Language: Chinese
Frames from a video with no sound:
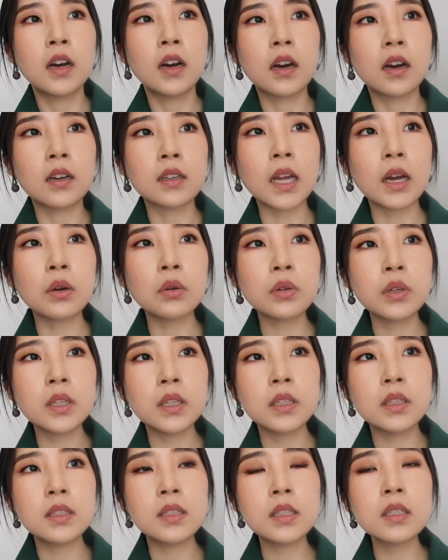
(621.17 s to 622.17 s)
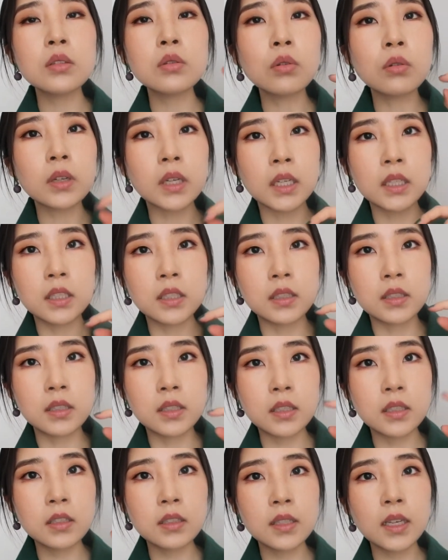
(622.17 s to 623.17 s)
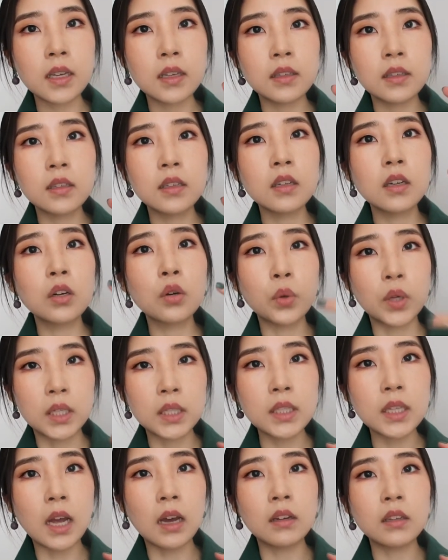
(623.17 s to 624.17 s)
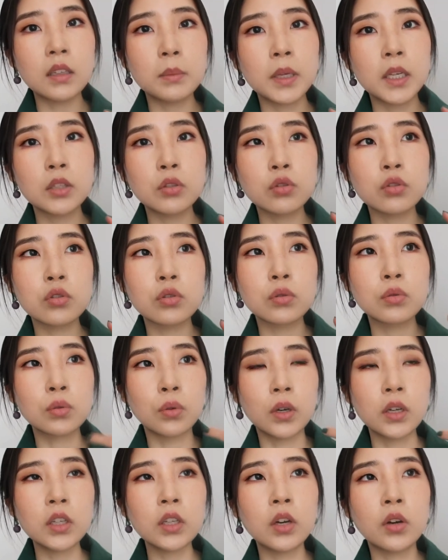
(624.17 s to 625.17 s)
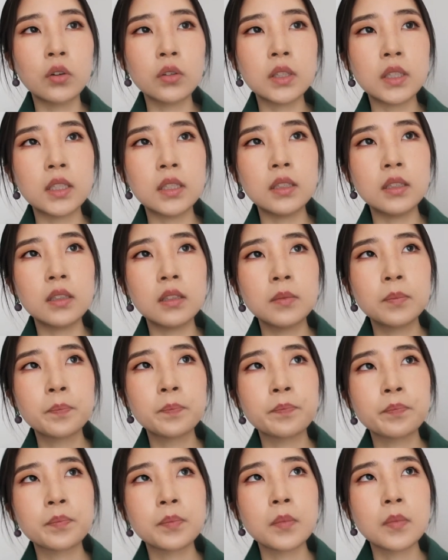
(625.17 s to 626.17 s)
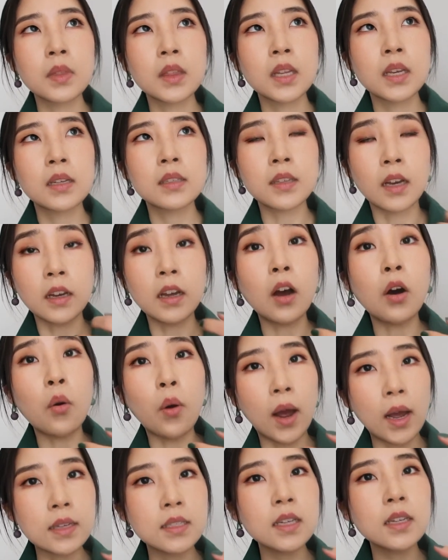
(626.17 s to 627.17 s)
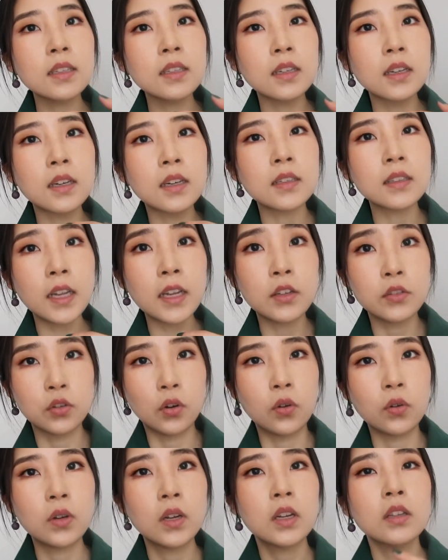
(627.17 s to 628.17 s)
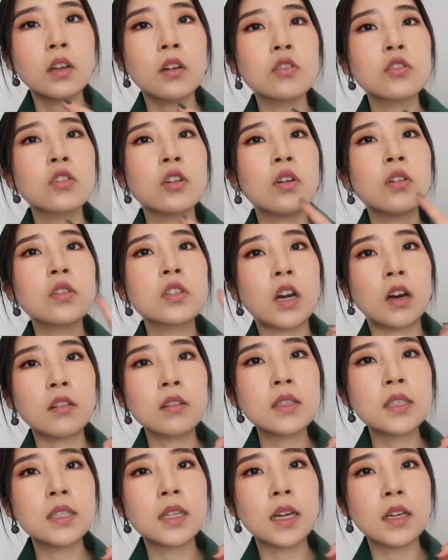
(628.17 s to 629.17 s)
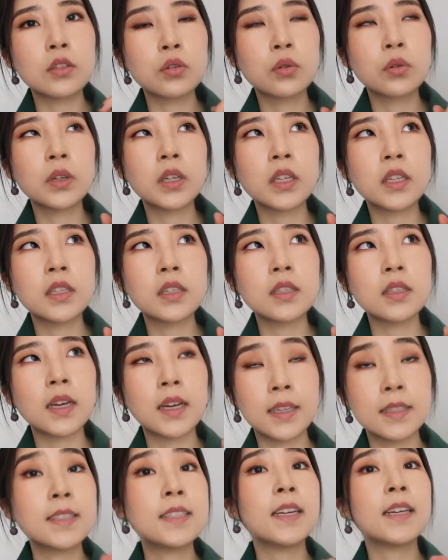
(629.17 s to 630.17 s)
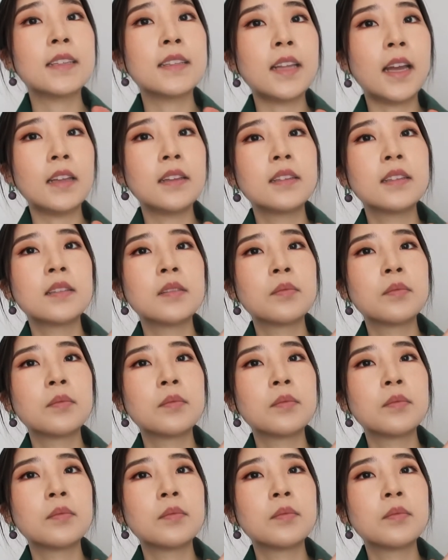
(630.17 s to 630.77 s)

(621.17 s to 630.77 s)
啊，它会自动给你新建一个文档，里面就是所有你想要划线的内容，到时候找起来就会很简单。